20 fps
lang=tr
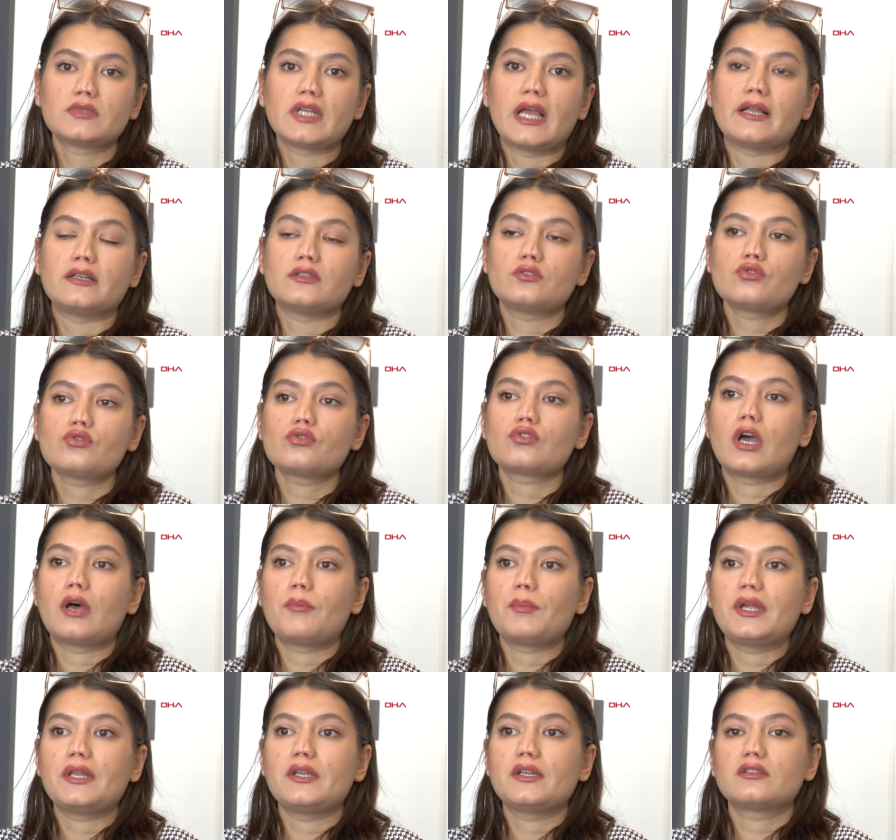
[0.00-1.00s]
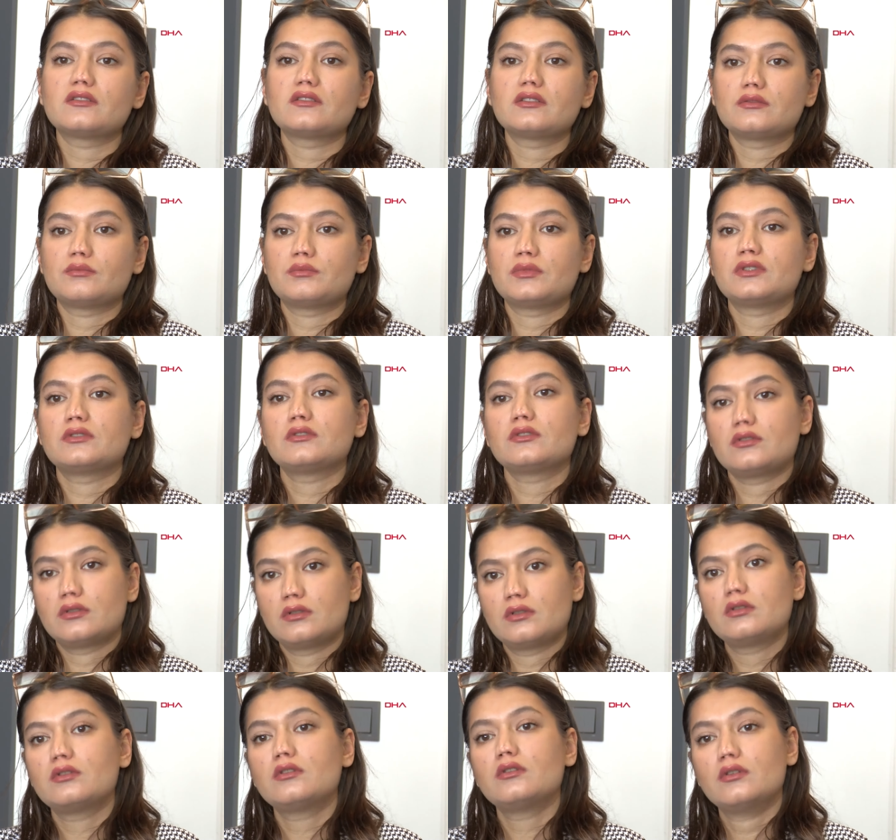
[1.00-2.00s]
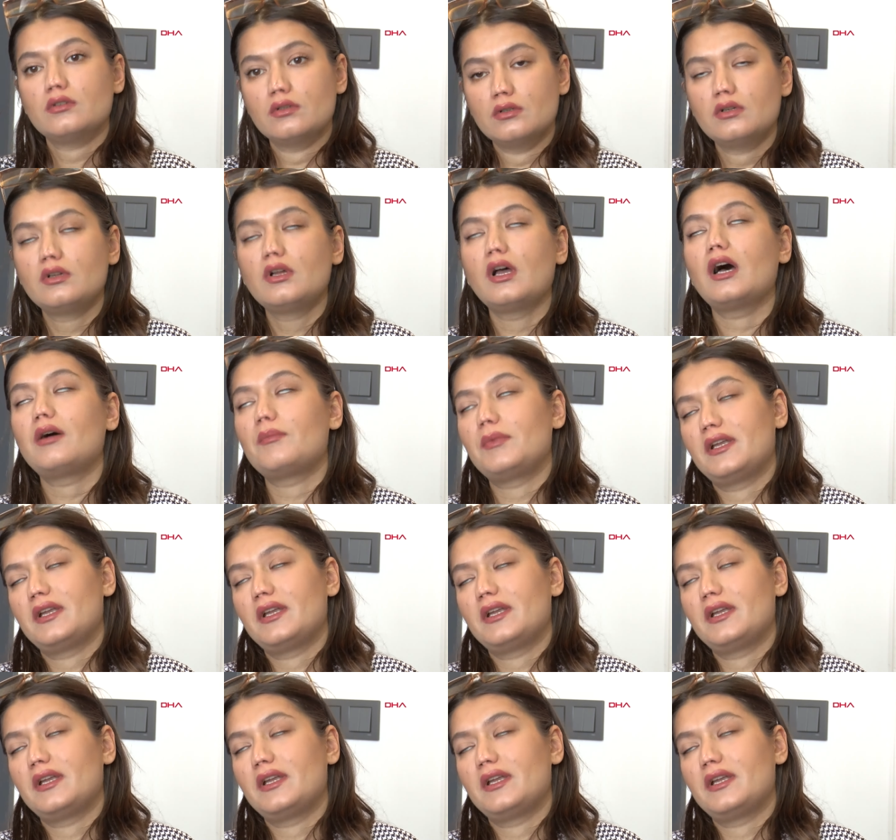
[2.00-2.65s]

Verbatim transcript: yani çünkü ameliyat karşı, ameliyat karşılıyor.